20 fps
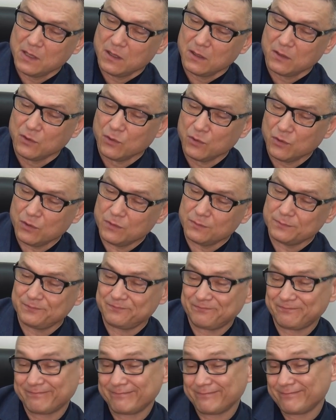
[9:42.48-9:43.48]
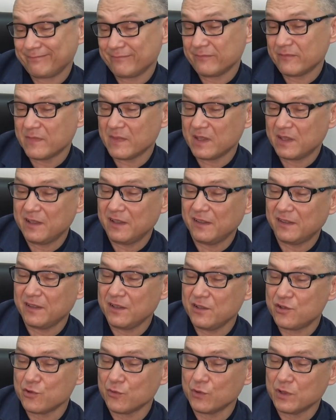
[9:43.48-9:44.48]
Но здесь
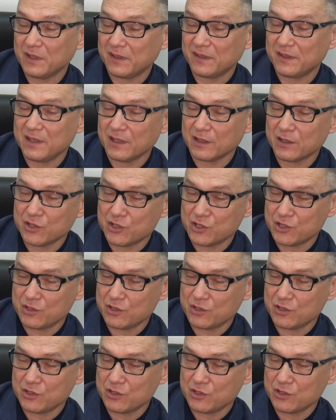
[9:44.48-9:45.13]
ничего не сделал.